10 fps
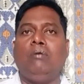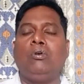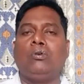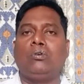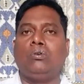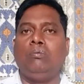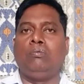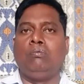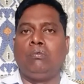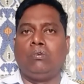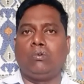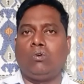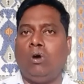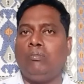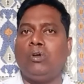এবং খুব
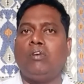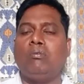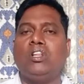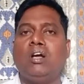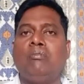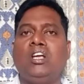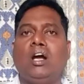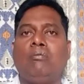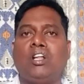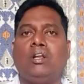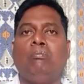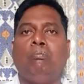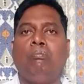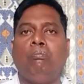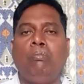কম সময়ের মধ্যে আমি আপনাদের
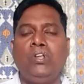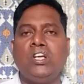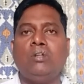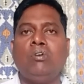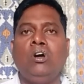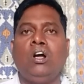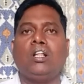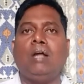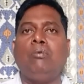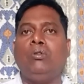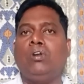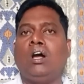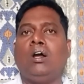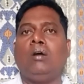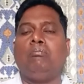বুঝিয়ে দেবো তাই বন্ধুরা
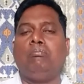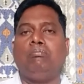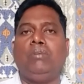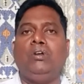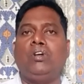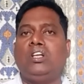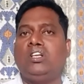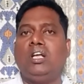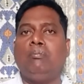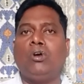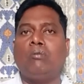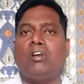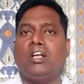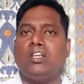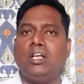ভিডিওটি স্কিপ
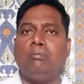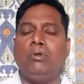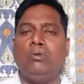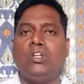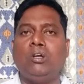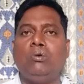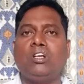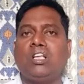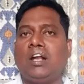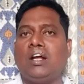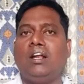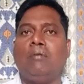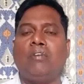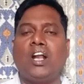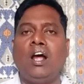করবেন না শেষ পর্যন্ত দেখুন তা নাহলে
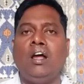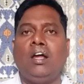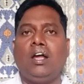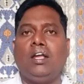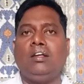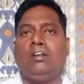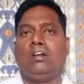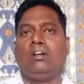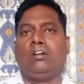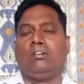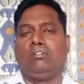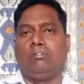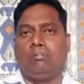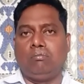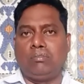আপনারা এই
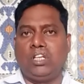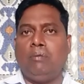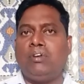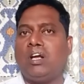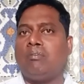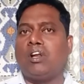টিপসটা